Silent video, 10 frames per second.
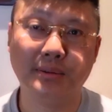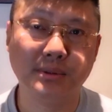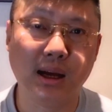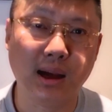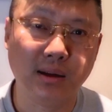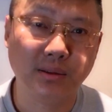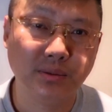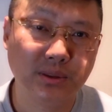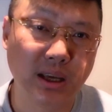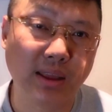啊，
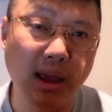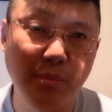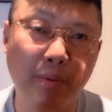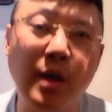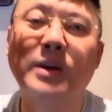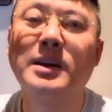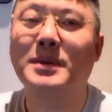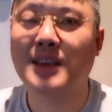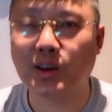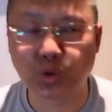现在甭管你们
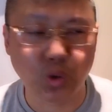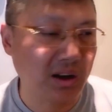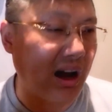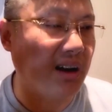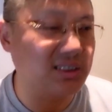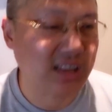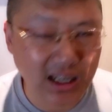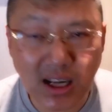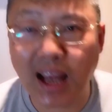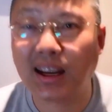在坐着，还是在
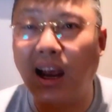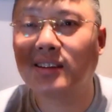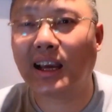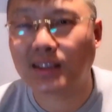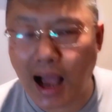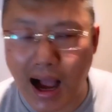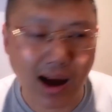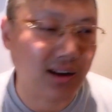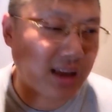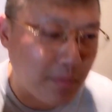站的，还是在躺，
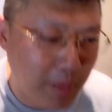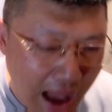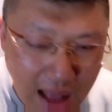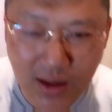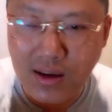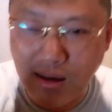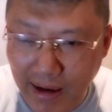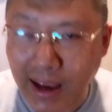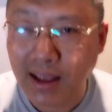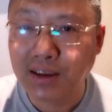还是在趴的各
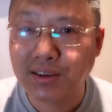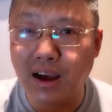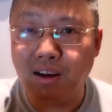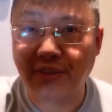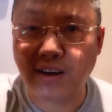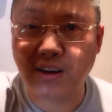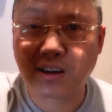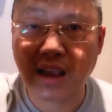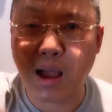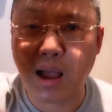位啊，凡是
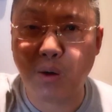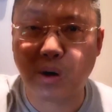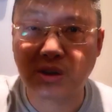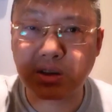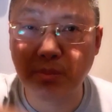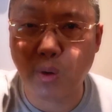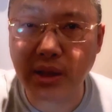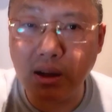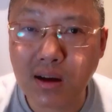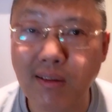看我直播
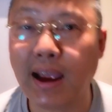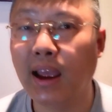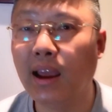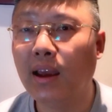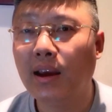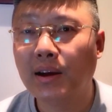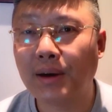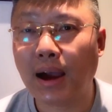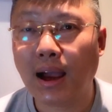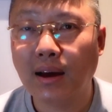的各位，是
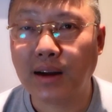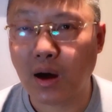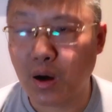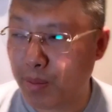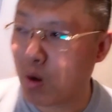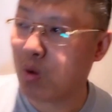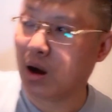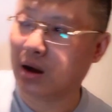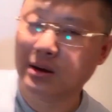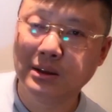吧？然后包
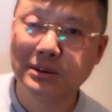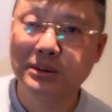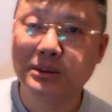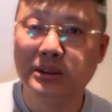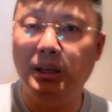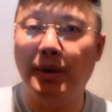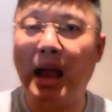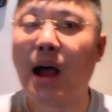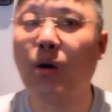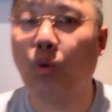括你们
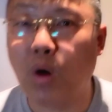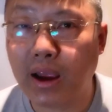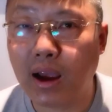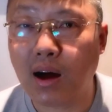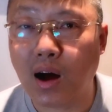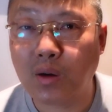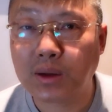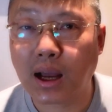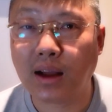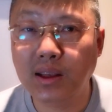看我也好，是
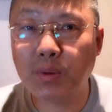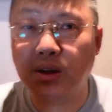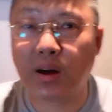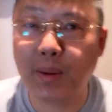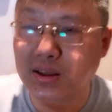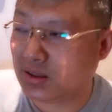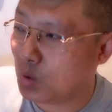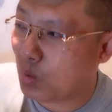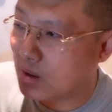吧？你们特别喜欢